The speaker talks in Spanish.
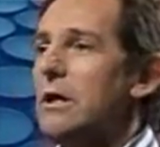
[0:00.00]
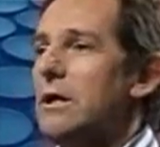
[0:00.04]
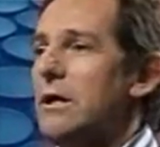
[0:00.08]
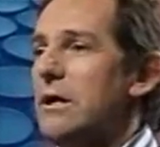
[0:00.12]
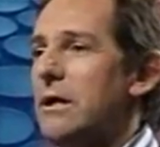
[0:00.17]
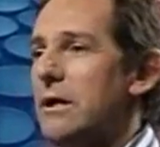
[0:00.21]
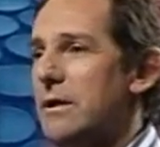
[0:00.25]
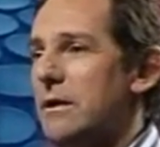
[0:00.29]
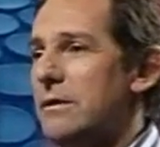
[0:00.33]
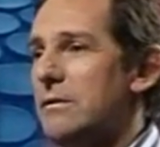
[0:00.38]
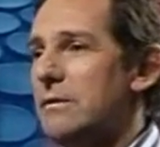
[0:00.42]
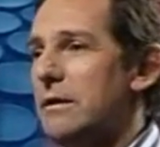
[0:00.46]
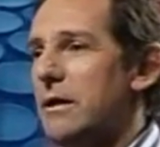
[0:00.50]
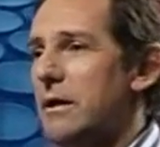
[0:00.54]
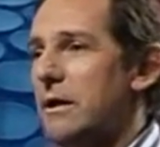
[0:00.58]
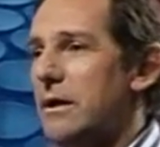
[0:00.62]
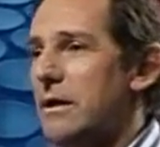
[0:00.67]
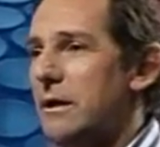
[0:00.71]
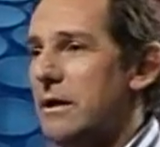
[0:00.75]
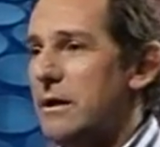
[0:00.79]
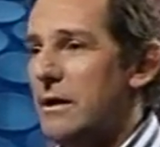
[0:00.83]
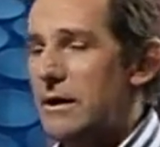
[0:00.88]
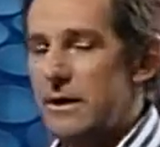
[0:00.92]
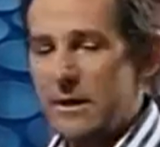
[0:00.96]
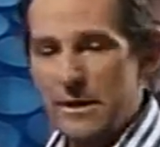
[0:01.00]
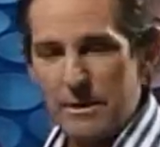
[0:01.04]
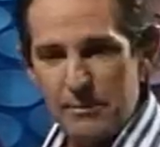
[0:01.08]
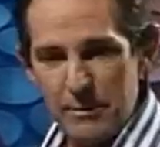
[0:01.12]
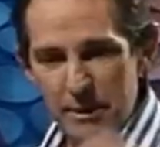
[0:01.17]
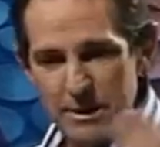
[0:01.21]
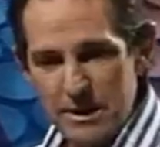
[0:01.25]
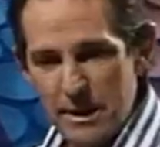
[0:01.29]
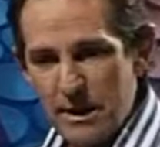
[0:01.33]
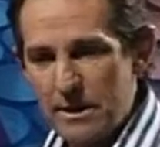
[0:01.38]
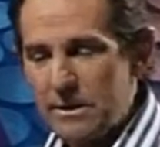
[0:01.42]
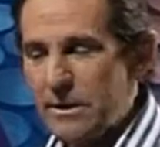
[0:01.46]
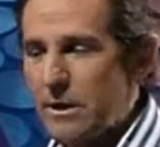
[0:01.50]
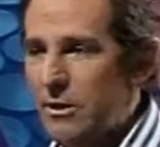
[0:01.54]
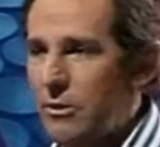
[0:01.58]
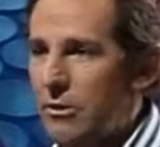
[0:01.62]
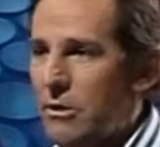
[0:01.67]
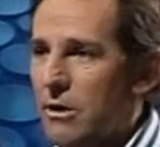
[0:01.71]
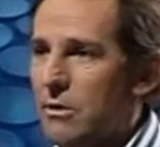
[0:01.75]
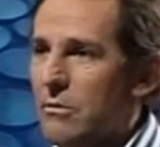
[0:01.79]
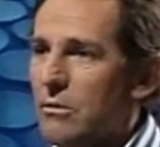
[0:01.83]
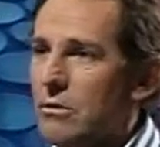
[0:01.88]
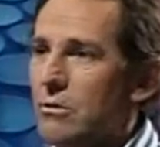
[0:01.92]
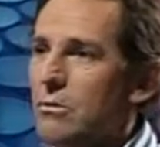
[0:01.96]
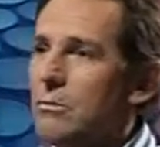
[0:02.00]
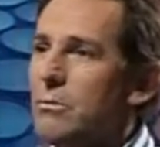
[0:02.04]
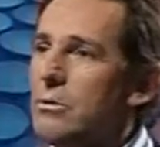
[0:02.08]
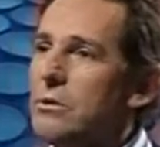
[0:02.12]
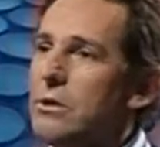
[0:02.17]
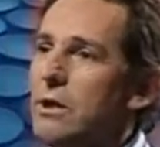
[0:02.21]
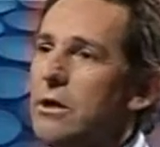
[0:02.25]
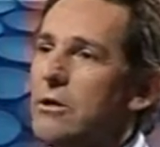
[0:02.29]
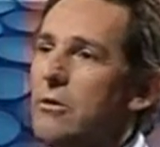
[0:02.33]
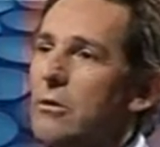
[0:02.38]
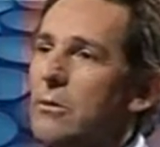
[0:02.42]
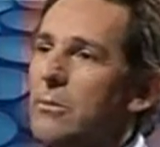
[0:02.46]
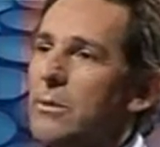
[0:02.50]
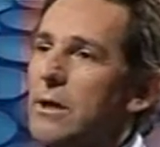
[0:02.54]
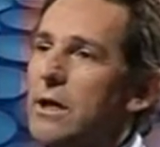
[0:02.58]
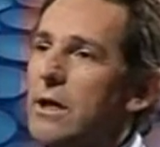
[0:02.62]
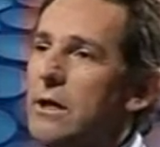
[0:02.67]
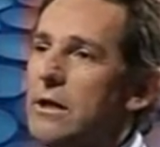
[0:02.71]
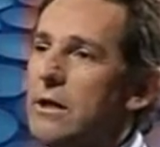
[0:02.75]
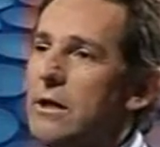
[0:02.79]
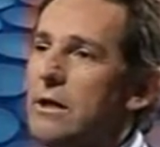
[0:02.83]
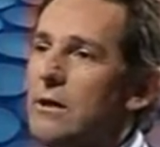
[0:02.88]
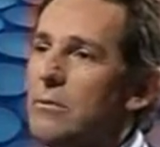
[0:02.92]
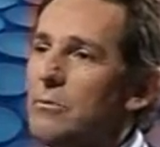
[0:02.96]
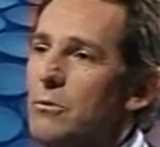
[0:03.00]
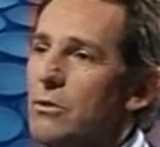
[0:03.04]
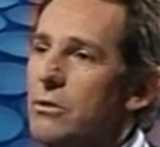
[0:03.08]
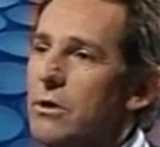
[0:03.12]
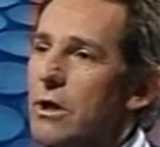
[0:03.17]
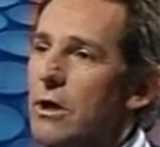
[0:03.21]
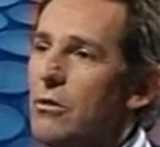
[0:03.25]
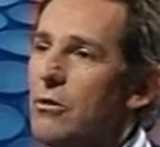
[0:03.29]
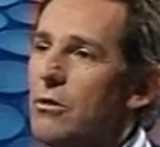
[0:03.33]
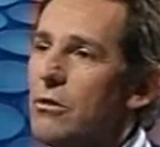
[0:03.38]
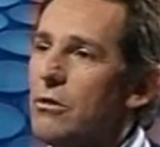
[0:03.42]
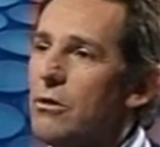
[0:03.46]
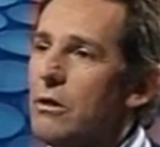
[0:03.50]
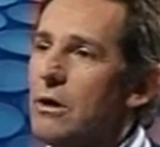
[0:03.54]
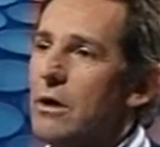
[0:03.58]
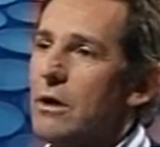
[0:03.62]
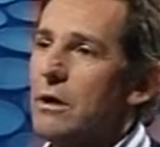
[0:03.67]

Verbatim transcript: este, y, veces anteriores cuando hemos tenido pie aquí en el mostrador,